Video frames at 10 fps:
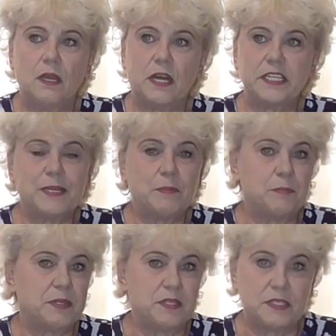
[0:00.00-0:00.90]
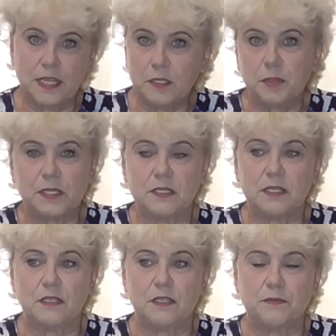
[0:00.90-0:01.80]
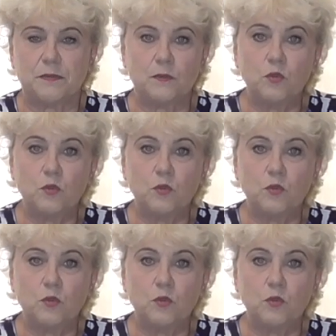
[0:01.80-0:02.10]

хотя бы 50%,